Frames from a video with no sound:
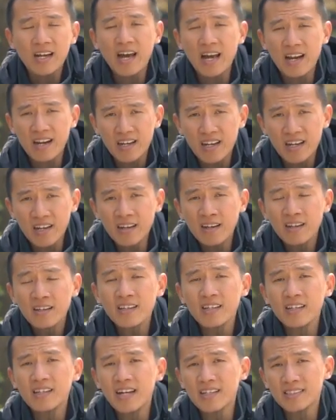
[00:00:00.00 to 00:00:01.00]
Karena
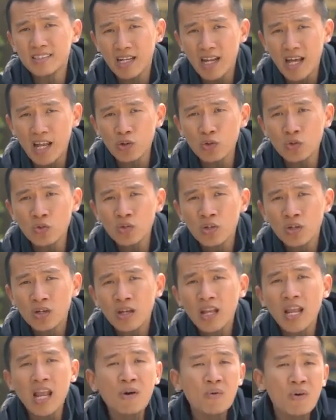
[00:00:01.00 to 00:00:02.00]
tidak selalu
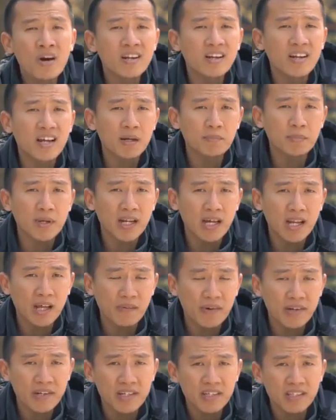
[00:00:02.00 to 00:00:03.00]
lawan daripada
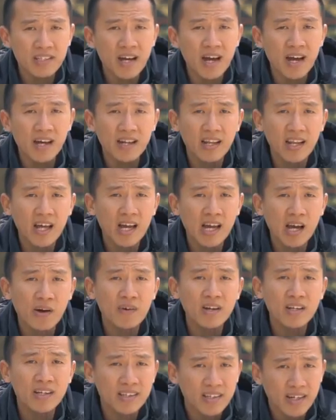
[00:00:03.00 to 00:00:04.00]
lawan kita adalah
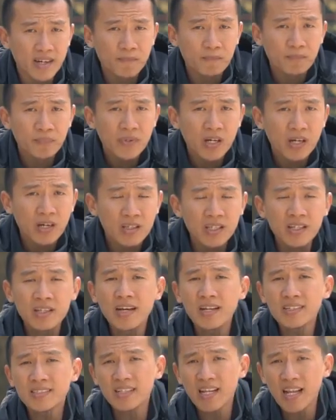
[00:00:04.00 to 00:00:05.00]
kawan kita.
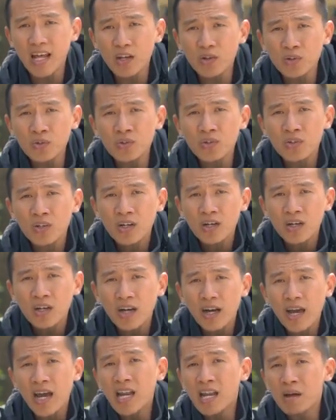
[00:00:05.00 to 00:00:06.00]
Tidak selalu
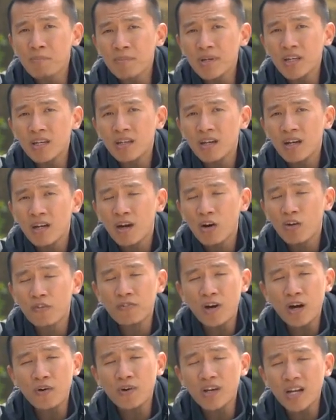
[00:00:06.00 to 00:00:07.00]
enemy
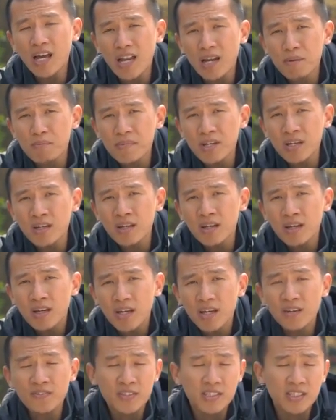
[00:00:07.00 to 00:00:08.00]
of our enemy
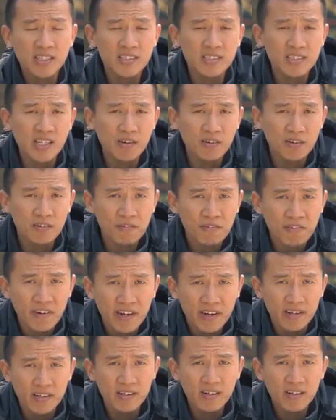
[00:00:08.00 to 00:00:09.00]
is, is our
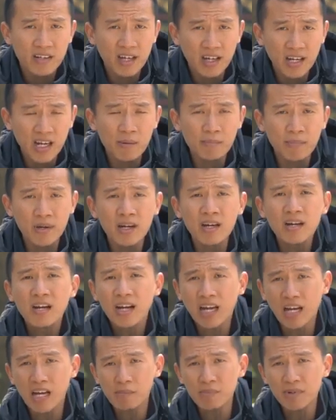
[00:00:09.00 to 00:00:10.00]
friend. Lah kenapa?
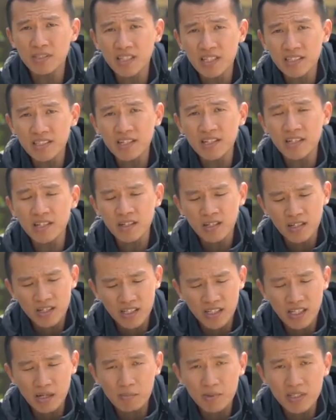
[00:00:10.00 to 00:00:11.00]
Karena bisa jadi
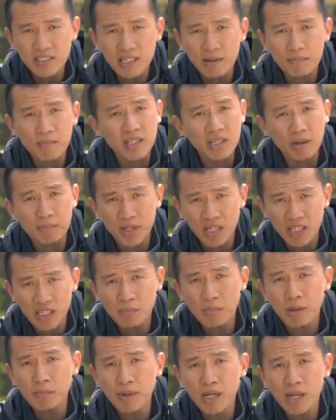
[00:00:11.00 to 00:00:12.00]
kita bersama tapi
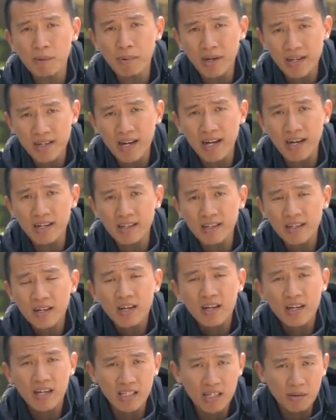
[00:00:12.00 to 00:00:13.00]
kita berbeda pandangan.
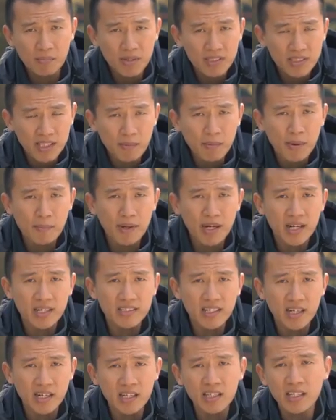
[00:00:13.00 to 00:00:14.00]
Kita bersama pada
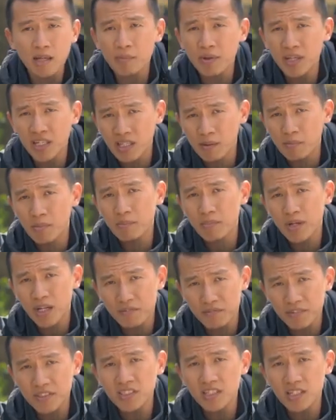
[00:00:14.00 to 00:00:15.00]
saat ini tapi kita
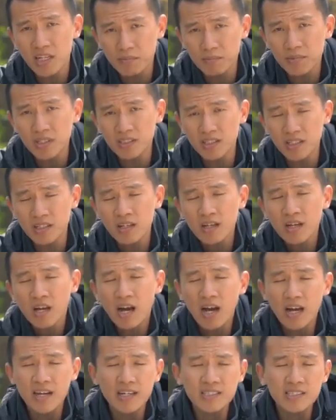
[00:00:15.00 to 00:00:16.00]
berbeda visi dan misi.
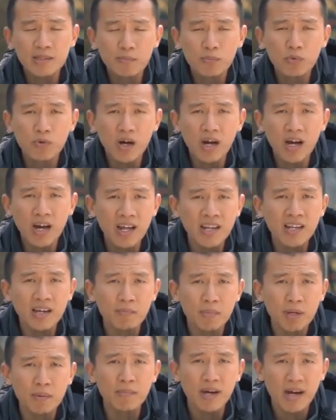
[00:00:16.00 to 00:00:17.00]
Ada sebuah hal
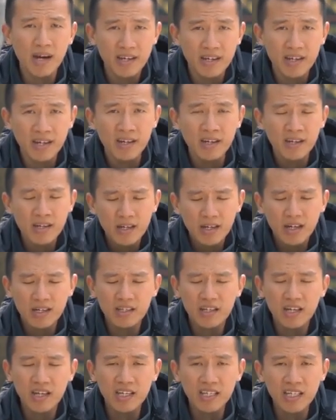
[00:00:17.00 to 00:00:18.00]
yang berbahaya
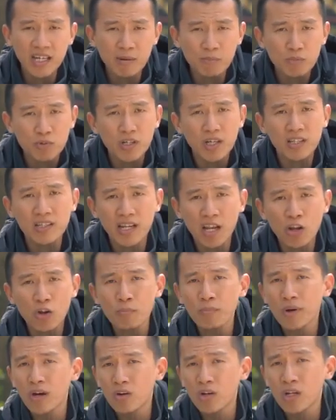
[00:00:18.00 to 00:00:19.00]
ketika kita kemudian
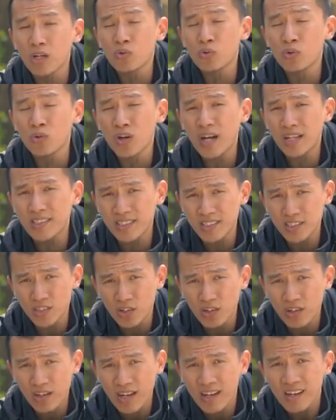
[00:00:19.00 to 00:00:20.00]
terlalu mengulukan
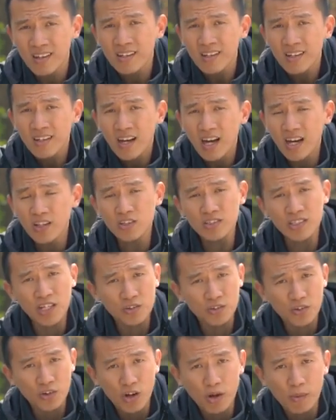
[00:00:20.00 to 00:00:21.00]
seseorang atau
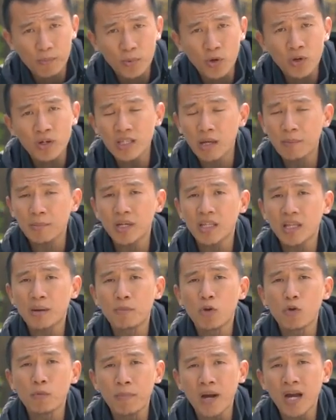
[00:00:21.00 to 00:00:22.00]
satu kelompok tapi kita
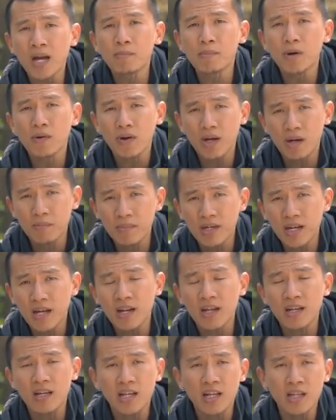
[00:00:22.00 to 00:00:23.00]
melupakan bahwa
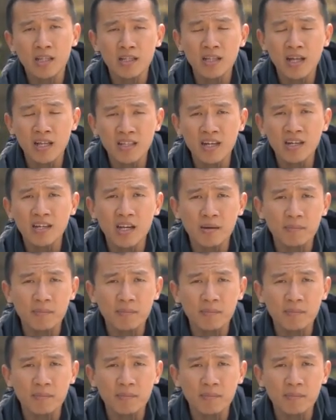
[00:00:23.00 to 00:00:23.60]
kebenaran datang